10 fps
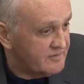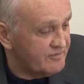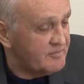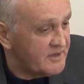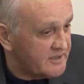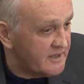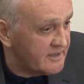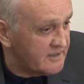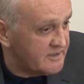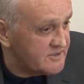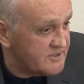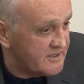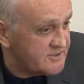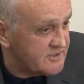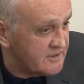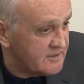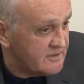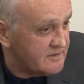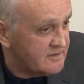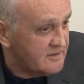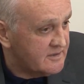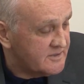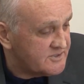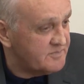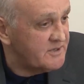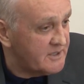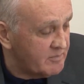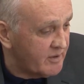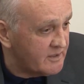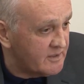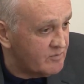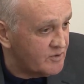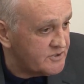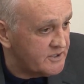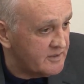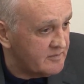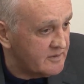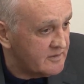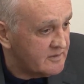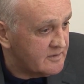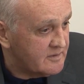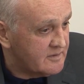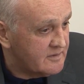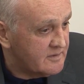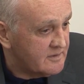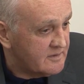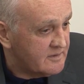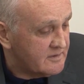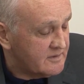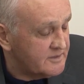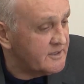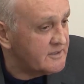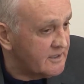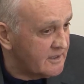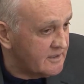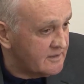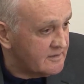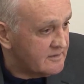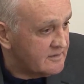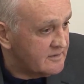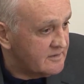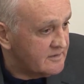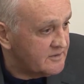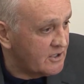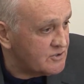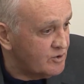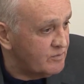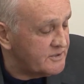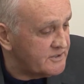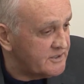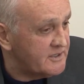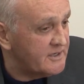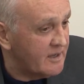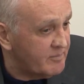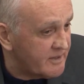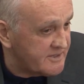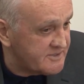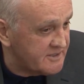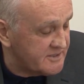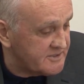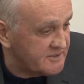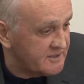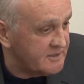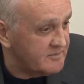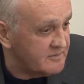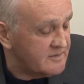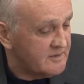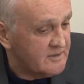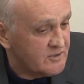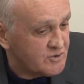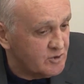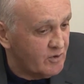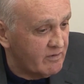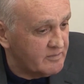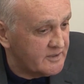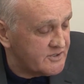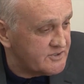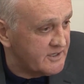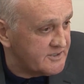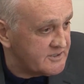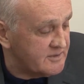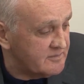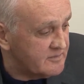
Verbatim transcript: в мини-организациях с мини-полномочиями и так далее. И Должно быть единообразие, если таким словом гражданским.